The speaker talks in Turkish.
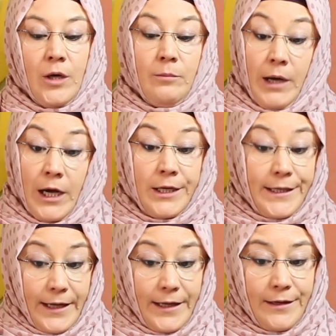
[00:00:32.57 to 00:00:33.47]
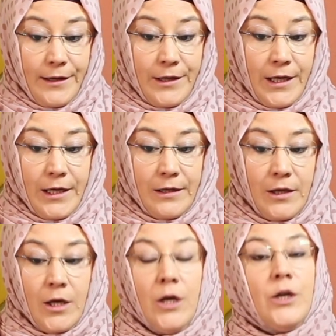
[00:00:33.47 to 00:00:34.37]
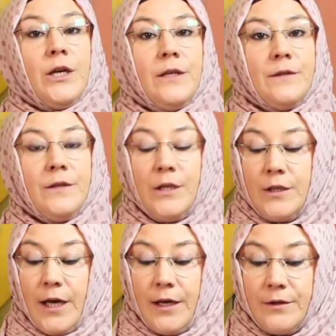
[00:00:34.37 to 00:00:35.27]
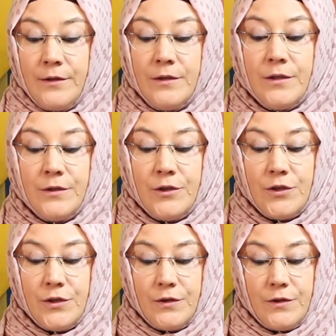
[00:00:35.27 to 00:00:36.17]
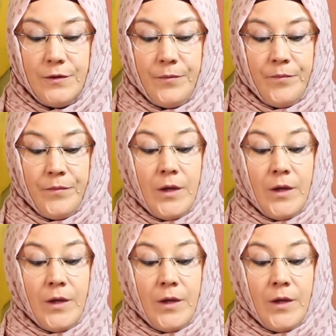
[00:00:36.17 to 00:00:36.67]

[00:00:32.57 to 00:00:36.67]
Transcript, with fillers: Mahalleden de değildi. Kadın kendini tanıştırdı.